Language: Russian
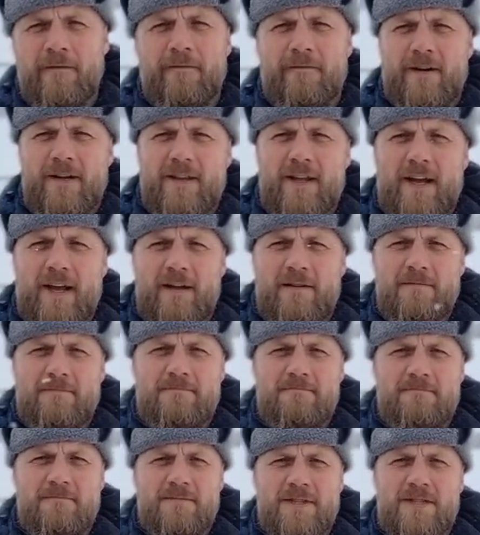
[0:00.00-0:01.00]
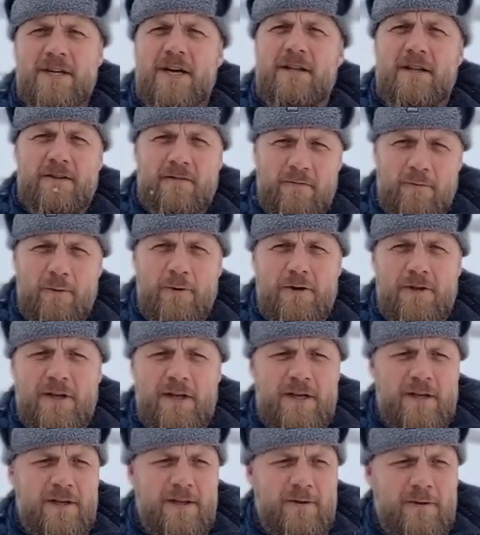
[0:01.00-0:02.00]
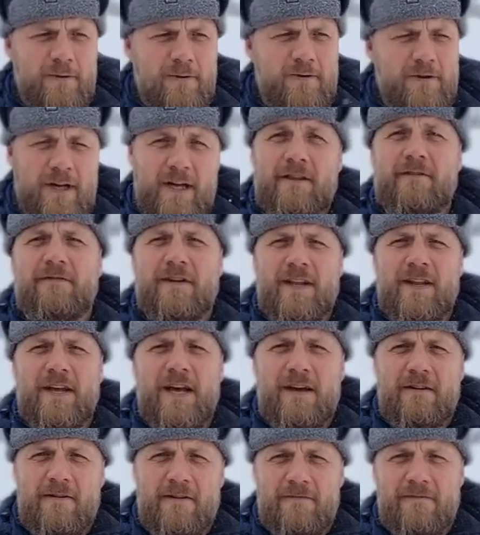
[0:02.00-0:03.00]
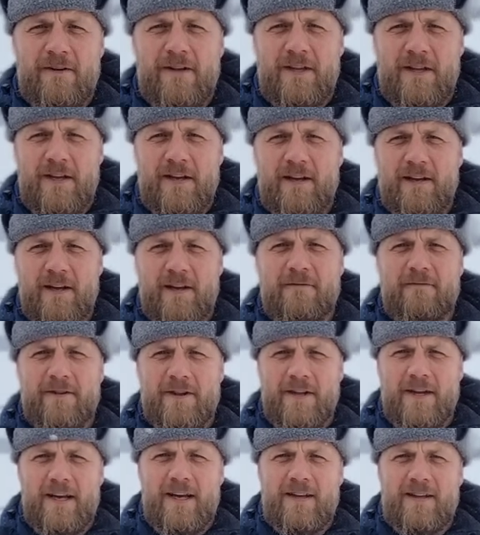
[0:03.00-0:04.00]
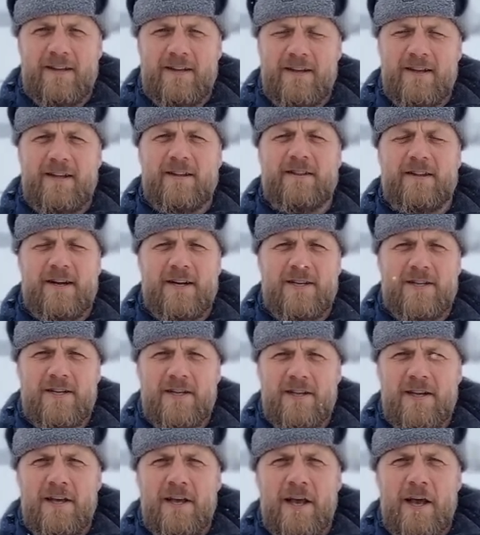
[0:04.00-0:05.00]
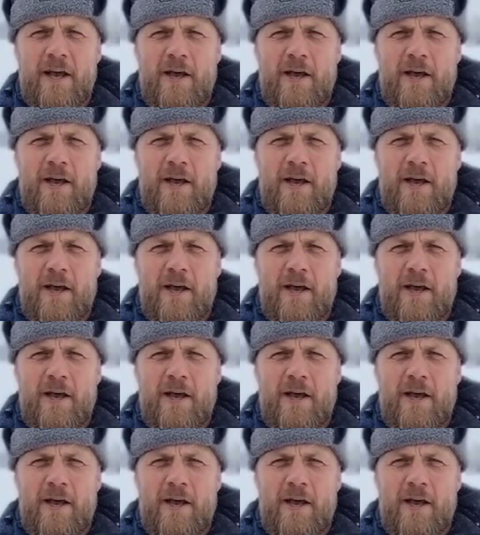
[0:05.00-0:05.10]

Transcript: вода стала твердой, но нас, фридайверов, это, как вы знаете, не страшит.